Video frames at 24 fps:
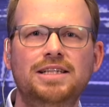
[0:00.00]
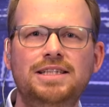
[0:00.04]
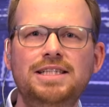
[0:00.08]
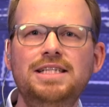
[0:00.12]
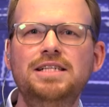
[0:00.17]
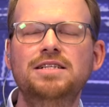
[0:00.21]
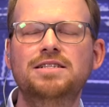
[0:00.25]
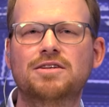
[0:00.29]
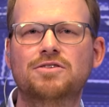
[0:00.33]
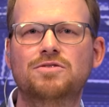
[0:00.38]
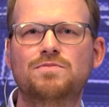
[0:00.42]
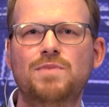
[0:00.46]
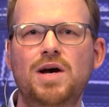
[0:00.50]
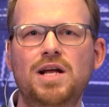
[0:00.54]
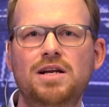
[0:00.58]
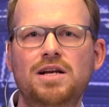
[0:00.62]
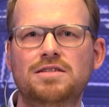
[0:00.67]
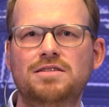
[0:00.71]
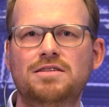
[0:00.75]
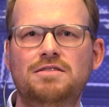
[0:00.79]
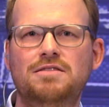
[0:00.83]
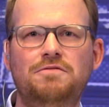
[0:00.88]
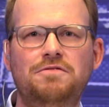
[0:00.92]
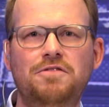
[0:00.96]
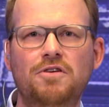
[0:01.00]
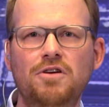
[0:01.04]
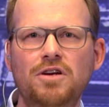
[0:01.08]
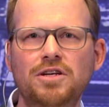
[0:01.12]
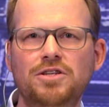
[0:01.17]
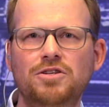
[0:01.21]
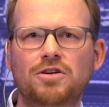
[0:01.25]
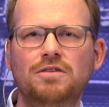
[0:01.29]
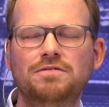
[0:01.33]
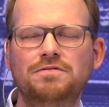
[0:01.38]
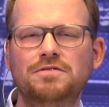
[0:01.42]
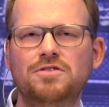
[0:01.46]
die ist aus meiner Sicht
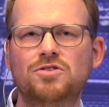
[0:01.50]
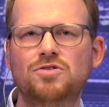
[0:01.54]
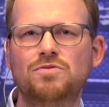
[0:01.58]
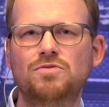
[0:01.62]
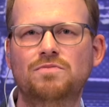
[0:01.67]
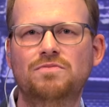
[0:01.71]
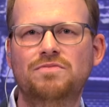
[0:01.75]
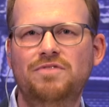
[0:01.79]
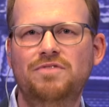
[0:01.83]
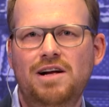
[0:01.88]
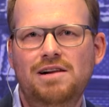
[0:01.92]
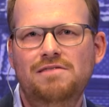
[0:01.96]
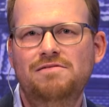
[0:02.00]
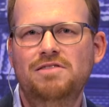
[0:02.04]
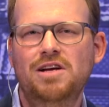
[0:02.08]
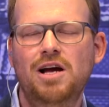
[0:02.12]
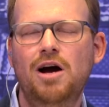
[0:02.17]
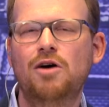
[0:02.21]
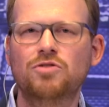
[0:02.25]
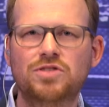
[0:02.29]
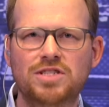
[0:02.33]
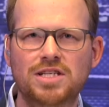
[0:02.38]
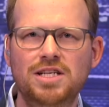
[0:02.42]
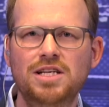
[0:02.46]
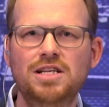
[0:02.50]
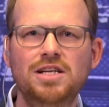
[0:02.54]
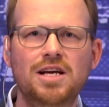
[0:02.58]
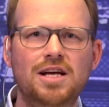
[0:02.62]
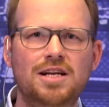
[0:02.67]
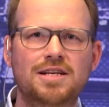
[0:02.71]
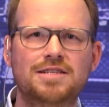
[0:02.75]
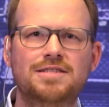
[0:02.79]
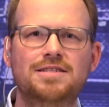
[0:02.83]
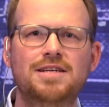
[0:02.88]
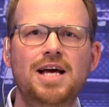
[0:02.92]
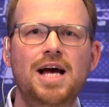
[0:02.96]
völlig offen, zum, weil wir auch sehen
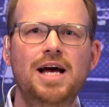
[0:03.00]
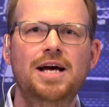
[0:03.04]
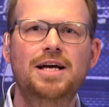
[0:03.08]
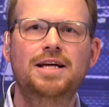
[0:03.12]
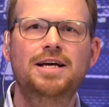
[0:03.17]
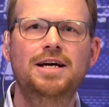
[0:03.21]
ja, dass